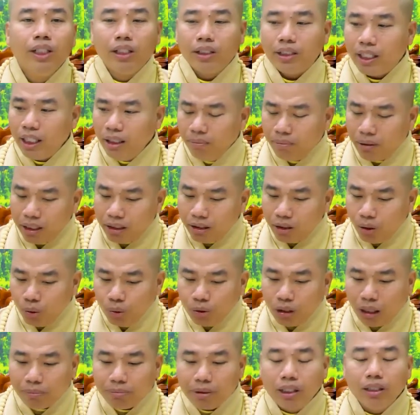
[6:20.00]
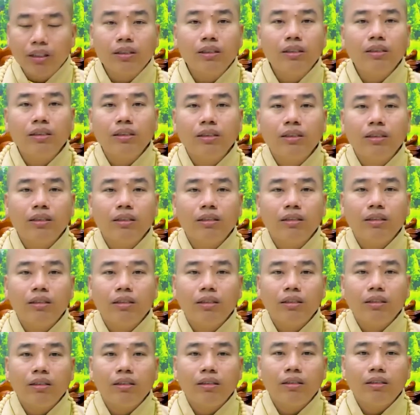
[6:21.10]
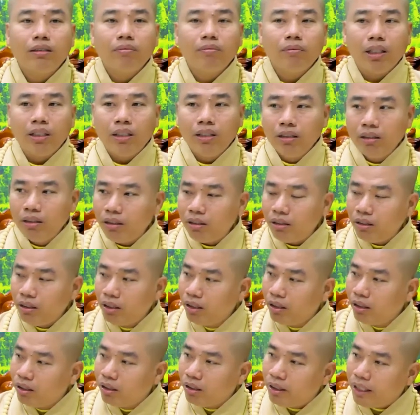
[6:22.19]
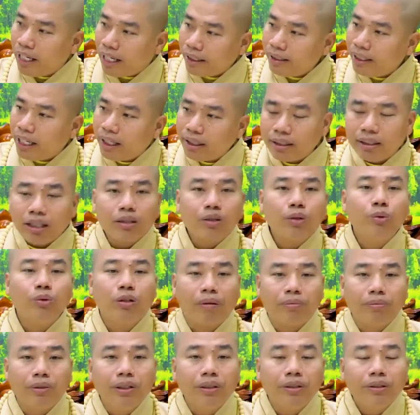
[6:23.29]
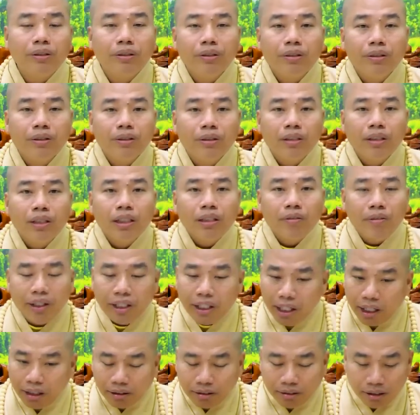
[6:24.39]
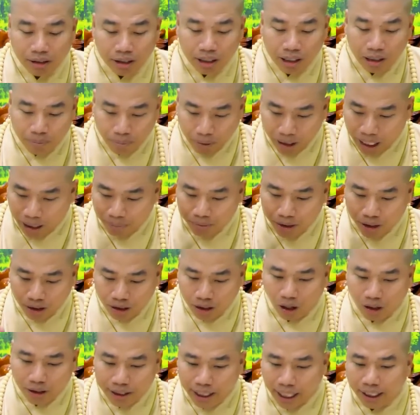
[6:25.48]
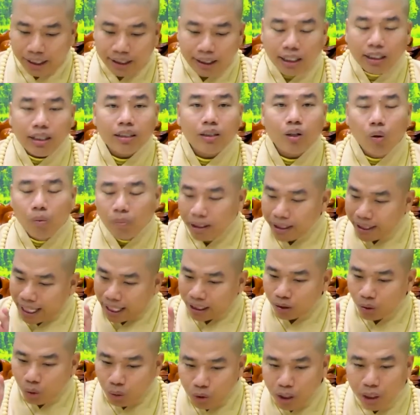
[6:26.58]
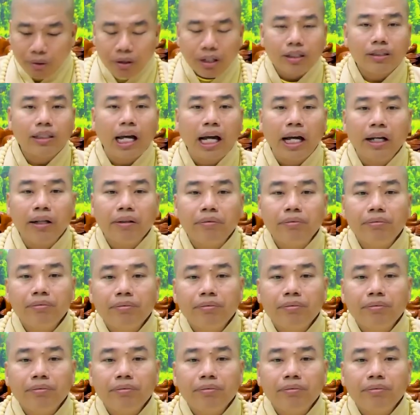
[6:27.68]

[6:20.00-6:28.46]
vừa chính mình tu tập được mà vừa vừa dẫn dắt người ta tu tập được vì nhớ mình làm trưởng đoàn dẫn người ta đi tu mình càng tu nhiều hơn người ta